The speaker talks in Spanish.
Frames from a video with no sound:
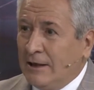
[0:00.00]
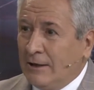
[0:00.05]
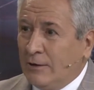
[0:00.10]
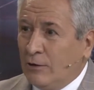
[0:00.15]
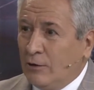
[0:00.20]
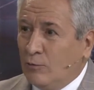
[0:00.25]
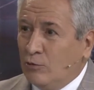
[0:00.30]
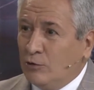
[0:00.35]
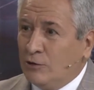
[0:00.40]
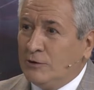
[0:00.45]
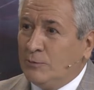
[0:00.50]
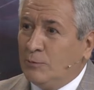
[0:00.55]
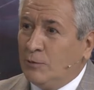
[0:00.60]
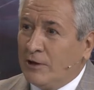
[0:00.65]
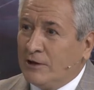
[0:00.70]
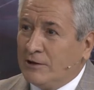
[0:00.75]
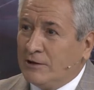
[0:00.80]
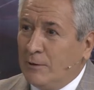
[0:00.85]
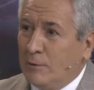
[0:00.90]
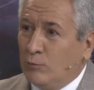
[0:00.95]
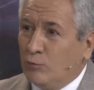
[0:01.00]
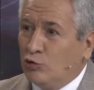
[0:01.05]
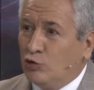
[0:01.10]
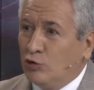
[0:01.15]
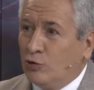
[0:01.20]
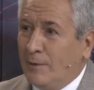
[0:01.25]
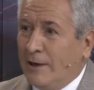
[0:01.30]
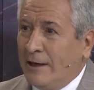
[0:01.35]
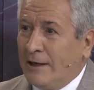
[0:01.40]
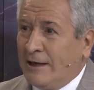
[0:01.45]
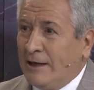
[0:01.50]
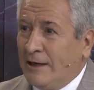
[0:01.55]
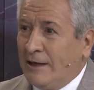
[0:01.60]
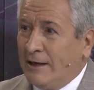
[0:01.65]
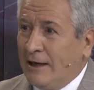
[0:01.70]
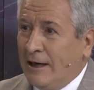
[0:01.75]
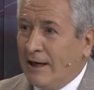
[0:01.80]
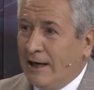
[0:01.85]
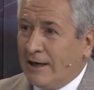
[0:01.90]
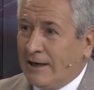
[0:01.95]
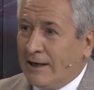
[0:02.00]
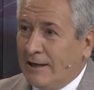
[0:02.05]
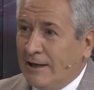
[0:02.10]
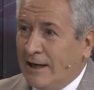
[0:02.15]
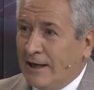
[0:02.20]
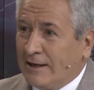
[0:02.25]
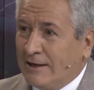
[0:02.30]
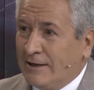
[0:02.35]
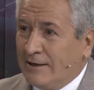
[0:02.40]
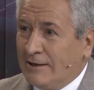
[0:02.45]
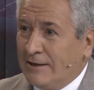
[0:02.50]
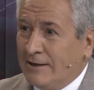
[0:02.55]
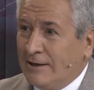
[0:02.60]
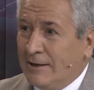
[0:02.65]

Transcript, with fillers: los municipios reciben mucho más que acá en la Argentina.